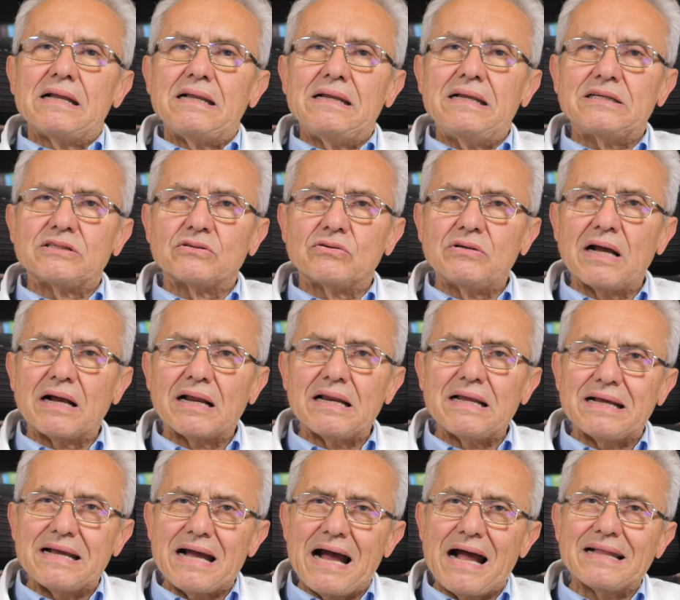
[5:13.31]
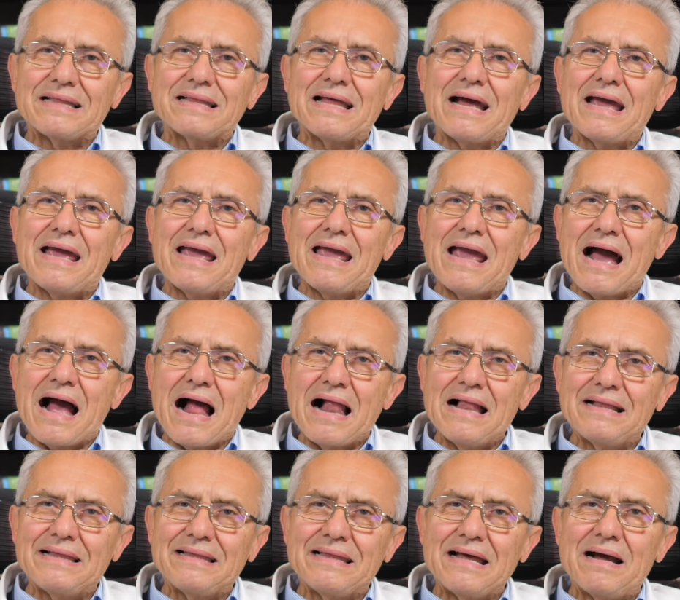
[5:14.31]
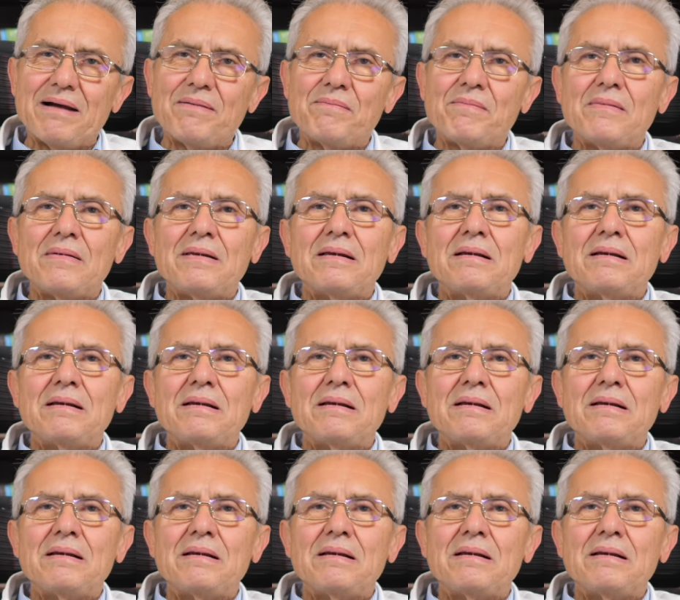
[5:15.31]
l'insulina glicata è alta